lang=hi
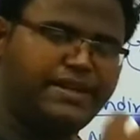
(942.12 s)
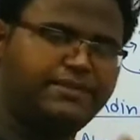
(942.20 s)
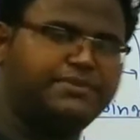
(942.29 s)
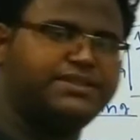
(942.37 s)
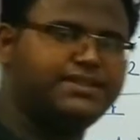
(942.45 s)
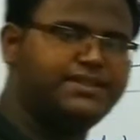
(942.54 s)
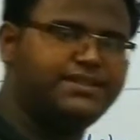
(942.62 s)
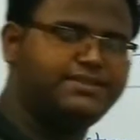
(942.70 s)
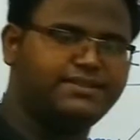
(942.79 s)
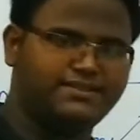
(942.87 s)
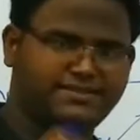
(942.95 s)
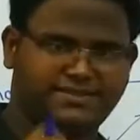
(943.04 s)
मैंने पहले बता
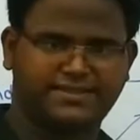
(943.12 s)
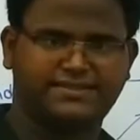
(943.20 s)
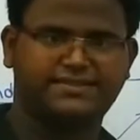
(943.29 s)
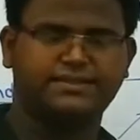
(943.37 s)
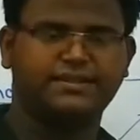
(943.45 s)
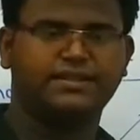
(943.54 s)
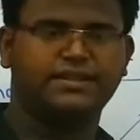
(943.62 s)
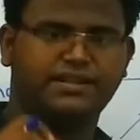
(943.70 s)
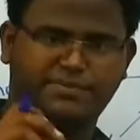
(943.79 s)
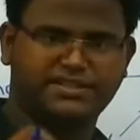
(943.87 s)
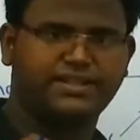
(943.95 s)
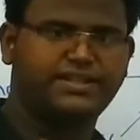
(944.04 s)
दिया था स्ट्रेस
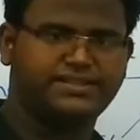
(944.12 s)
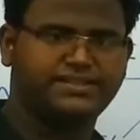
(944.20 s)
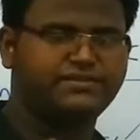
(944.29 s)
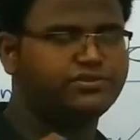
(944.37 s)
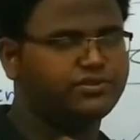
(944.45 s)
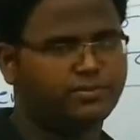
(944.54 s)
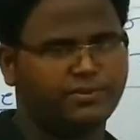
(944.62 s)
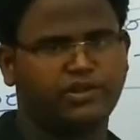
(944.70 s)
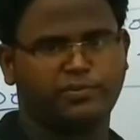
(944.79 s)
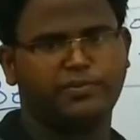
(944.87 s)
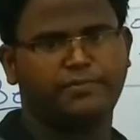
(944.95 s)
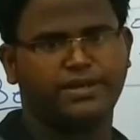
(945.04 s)
रिप्रेजेंटेशन
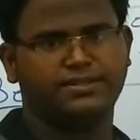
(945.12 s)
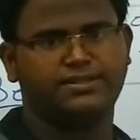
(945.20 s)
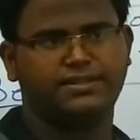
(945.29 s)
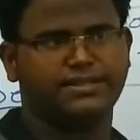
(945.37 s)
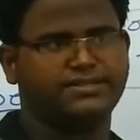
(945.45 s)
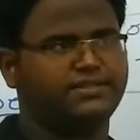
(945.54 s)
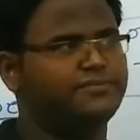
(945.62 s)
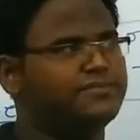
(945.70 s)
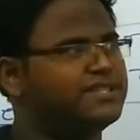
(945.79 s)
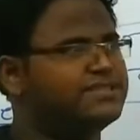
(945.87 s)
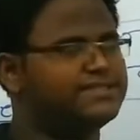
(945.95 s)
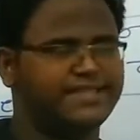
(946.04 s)
जो हमने टॉपिक पढ़ा था
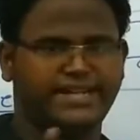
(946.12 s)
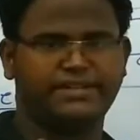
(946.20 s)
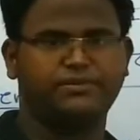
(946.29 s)
लेक्चर नंबर शायद